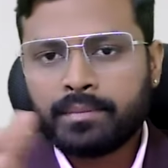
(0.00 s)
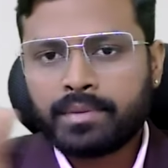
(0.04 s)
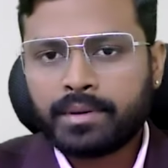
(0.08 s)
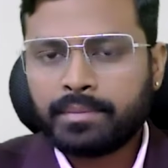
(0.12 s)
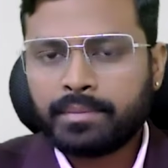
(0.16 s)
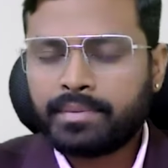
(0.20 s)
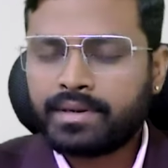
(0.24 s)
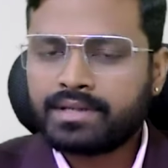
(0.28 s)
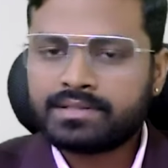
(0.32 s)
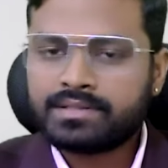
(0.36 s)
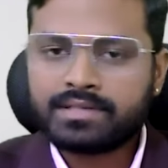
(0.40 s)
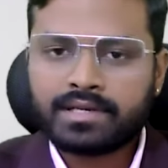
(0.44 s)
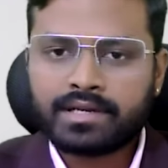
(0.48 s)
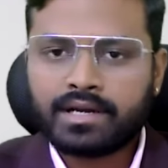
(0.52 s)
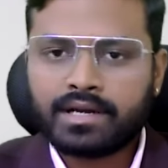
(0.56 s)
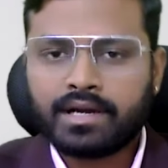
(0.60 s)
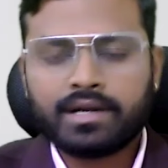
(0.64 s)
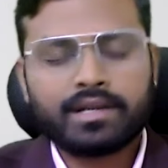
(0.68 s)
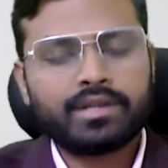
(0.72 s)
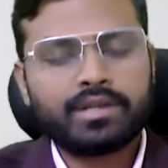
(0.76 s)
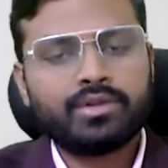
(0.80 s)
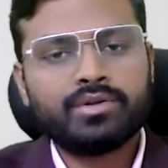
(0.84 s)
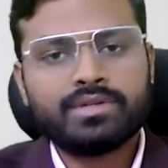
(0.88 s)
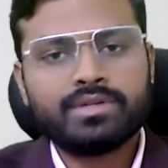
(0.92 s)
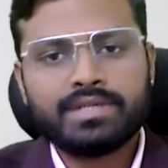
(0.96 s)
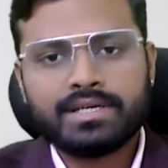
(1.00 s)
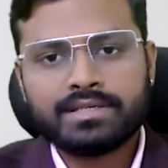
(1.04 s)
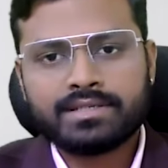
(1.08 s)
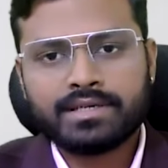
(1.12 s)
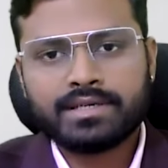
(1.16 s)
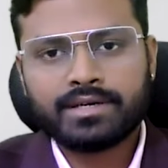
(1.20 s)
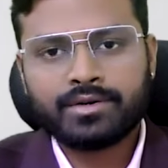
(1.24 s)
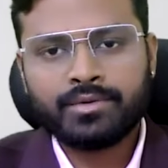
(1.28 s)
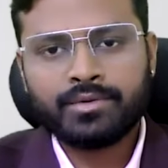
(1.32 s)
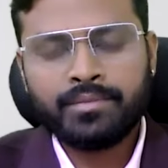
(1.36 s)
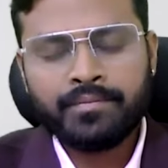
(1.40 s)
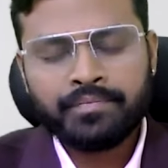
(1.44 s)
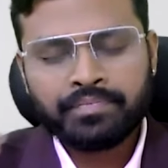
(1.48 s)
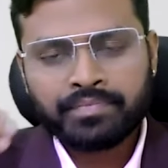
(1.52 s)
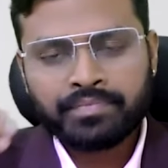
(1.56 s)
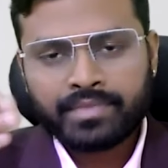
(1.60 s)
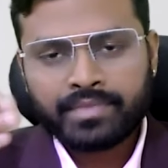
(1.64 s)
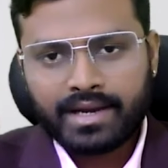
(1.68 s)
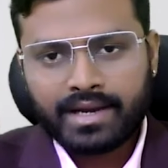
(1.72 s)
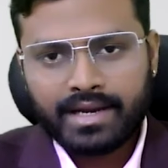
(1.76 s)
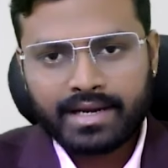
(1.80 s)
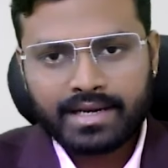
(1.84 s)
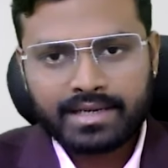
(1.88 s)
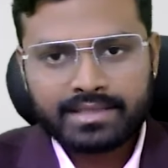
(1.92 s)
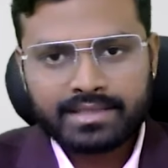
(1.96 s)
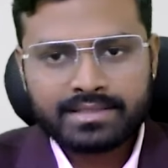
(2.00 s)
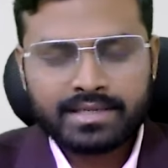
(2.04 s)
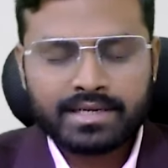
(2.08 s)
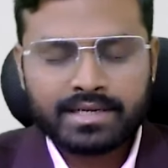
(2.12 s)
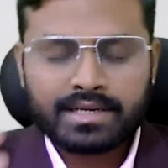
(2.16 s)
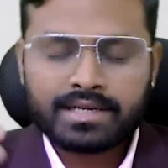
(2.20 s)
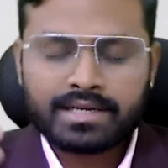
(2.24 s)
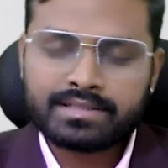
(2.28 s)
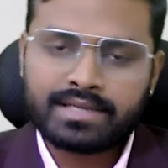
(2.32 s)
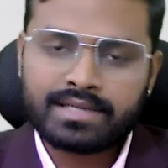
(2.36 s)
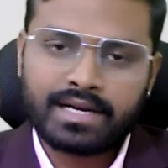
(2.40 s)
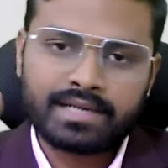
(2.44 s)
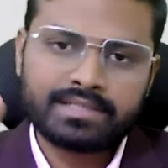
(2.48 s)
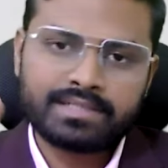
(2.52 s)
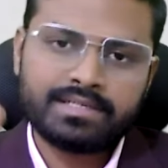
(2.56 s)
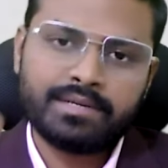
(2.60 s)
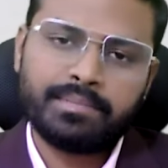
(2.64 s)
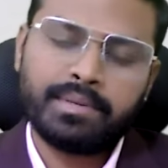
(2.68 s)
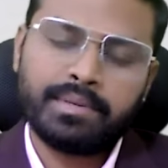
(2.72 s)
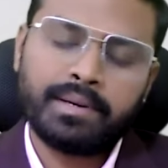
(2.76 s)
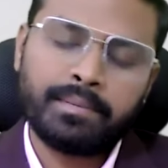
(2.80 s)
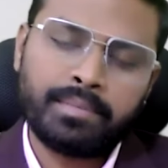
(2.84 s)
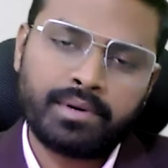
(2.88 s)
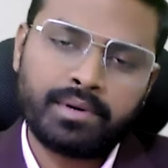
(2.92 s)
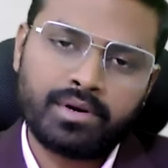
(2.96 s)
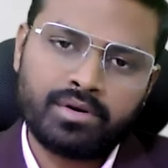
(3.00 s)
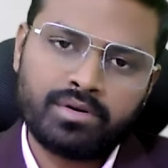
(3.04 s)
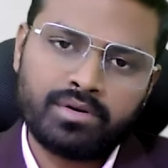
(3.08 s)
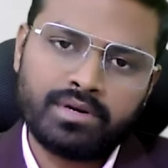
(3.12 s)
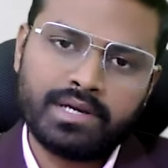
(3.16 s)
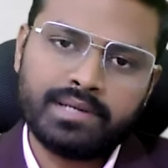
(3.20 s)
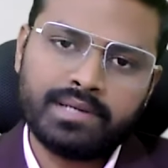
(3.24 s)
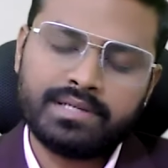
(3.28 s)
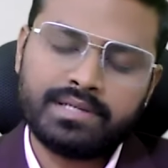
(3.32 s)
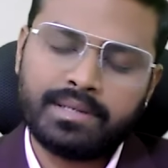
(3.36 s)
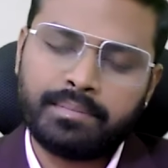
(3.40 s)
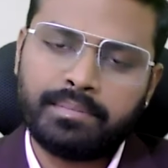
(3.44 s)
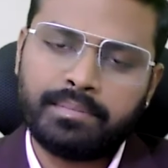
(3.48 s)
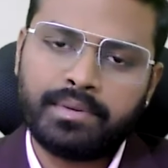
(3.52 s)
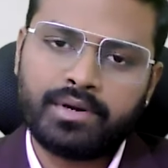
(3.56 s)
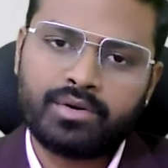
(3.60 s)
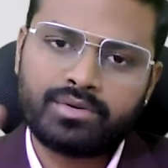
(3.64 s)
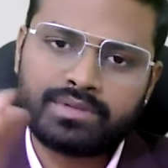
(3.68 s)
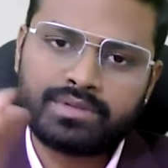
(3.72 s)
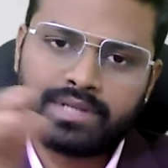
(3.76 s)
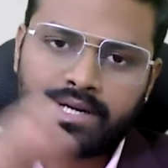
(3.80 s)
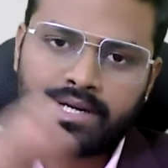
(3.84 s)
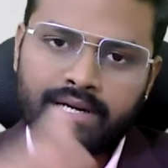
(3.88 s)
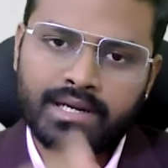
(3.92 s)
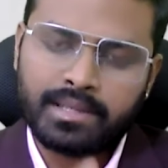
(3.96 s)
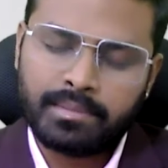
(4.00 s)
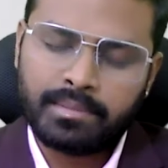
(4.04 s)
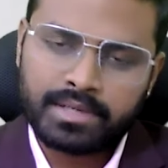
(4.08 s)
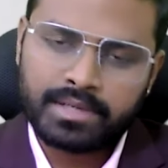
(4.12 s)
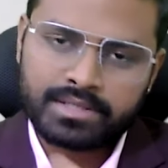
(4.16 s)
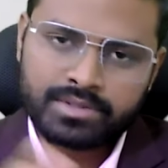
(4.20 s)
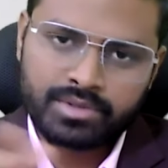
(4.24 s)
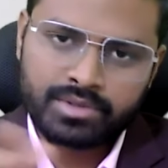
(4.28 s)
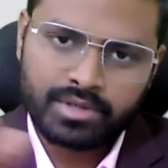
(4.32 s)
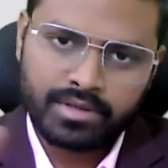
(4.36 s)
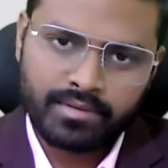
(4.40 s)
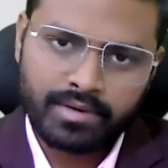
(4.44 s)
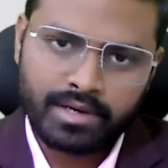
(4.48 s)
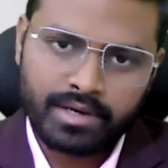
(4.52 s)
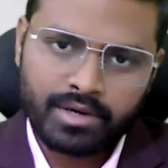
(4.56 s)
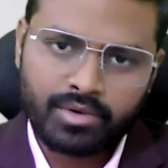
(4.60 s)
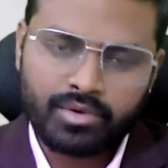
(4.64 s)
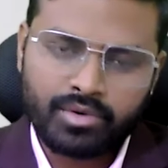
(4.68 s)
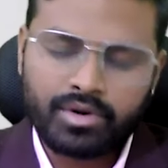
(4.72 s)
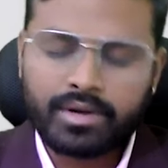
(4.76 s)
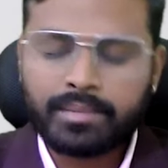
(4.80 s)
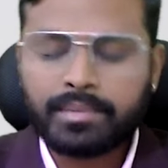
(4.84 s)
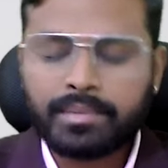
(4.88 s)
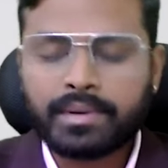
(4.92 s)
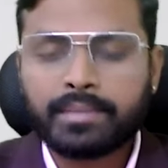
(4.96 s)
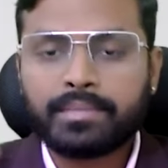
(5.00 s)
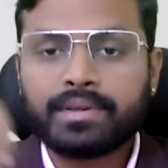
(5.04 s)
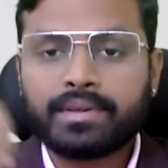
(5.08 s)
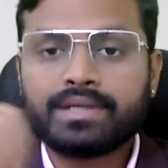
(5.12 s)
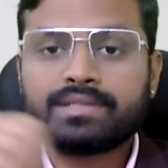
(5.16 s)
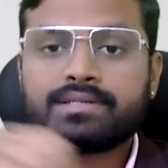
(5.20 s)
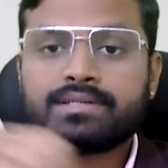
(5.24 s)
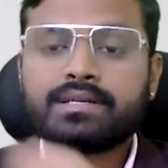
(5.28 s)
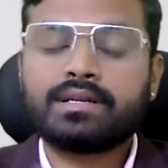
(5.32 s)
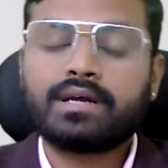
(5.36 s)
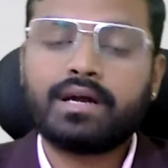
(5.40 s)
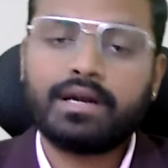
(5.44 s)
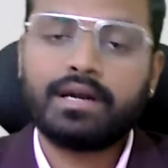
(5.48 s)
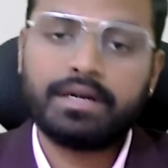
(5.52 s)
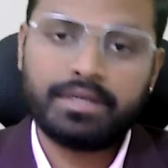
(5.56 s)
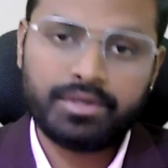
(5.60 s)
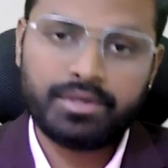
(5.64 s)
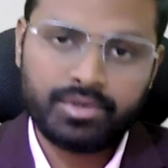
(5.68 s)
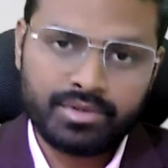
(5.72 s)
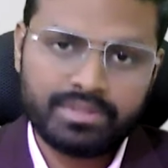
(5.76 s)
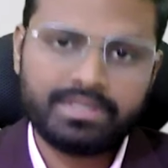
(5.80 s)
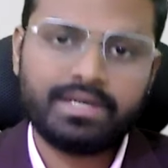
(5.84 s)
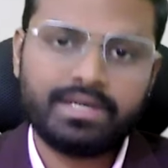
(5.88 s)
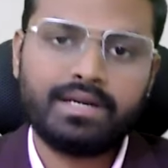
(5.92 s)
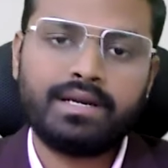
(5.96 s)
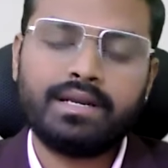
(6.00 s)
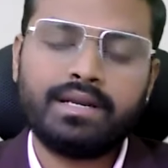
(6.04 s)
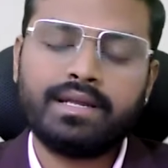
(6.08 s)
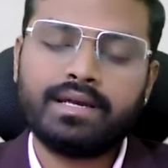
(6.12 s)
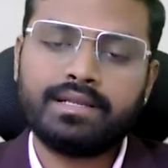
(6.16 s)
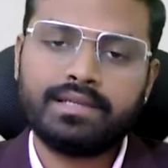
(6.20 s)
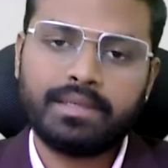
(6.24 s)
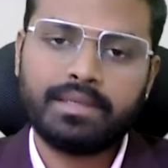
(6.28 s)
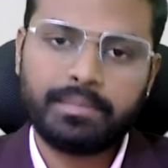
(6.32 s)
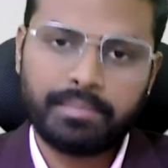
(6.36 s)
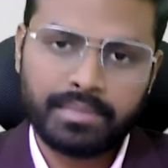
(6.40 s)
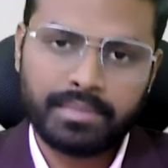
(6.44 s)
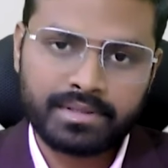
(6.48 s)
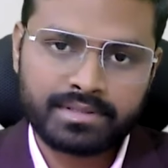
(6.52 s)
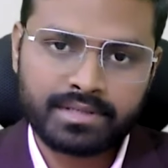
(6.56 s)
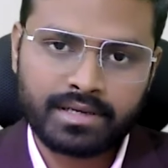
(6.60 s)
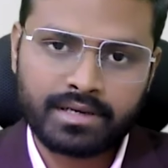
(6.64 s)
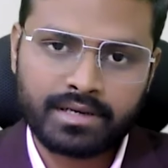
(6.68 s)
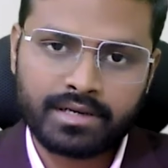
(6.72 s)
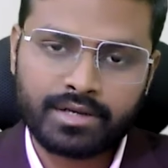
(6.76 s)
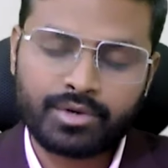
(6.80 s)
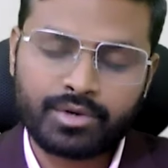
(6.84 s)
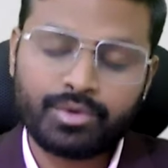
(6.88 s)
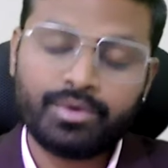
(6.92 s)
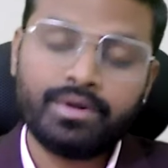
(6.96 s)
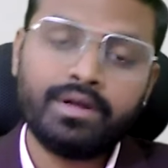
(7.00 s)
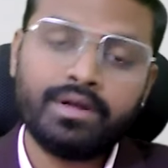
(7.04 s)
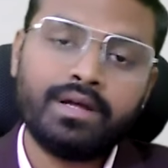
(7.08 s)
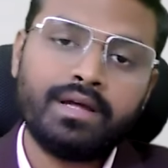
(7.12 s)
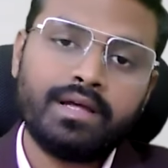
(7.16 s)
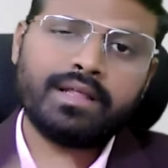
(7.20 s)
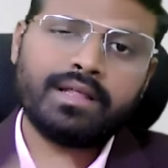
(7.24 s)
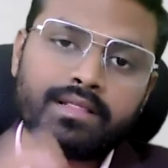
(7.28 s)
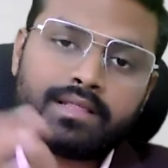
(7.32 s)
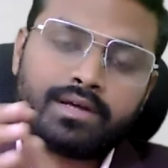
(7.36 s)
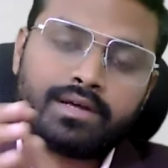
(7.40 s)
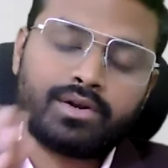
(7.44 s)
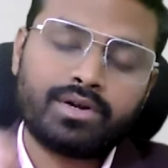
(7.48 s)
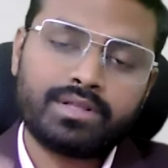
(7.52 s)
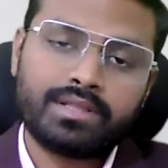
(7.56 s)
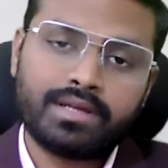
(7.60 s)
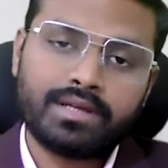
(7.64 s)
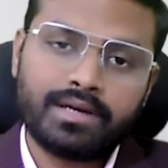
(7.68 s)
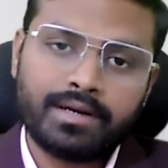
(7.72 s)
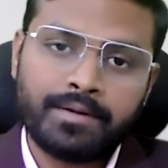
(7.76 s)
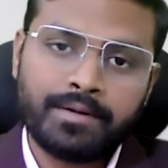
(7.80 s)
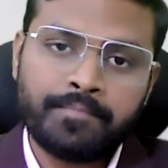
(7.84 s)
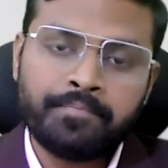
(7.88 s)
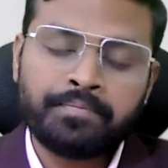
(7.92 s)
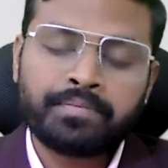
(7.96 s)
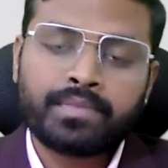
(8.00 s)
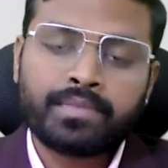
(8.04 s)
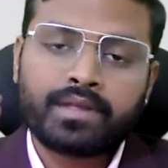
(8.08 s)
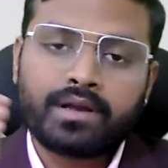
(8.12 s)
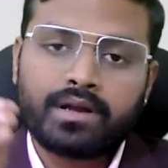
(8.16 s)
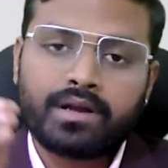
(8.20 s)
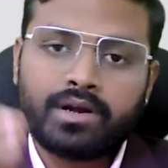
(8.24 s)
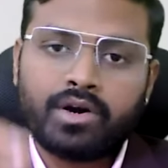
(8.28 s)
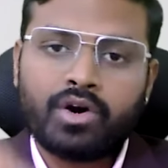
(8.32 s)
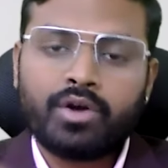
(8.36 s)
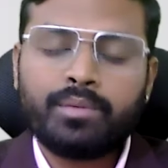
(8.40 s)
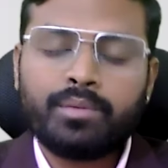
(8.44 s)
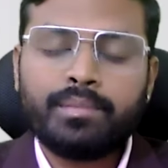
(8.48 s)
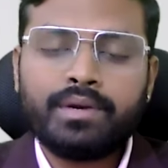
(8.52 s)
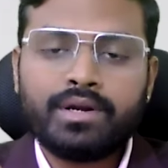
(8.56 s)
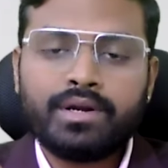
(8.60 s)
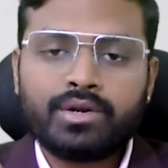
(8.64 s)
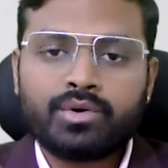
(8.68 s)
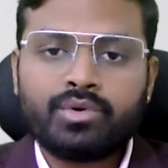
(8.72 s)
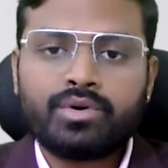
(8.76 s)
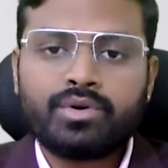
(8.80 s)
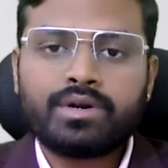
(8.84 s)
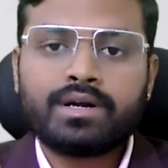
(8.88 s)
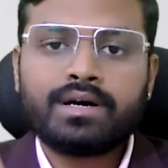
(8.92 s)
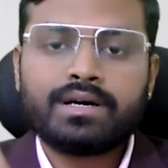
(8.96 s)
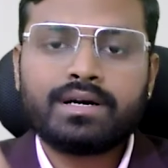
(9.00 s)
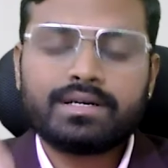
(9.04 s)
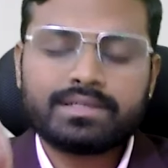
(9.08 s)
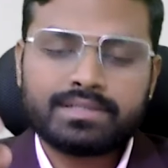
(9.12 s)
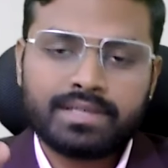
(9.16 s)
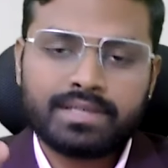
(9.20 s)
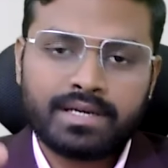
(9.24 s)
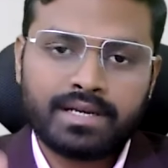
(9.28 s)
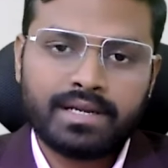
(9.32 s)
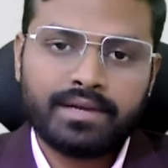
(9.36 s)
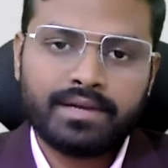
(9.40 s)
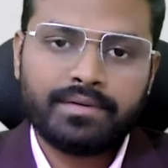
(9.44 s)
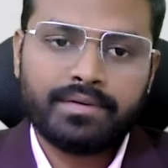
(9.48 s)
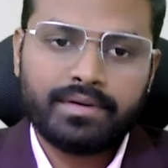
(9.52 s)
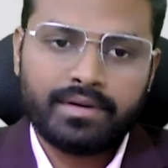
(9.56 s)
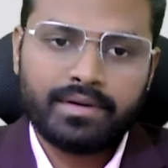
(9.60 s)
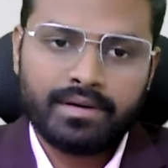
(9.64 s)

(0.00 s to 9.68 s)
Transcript: ప్రిపరేషన్ కంటిన్యూ చేశారు అండ్ రీసెంట్గా సాక్షి పేపర్లో ఏం చెప్పారు థర్టీ ప్లస్ ఉన్న వాళ్ళు కూడా ప్రిపరేషన్ కంటిన్యూ చేయండి అని చెప్పేసి అన్నారు తర్వాత గవర్నమెంట్ కూడా సరే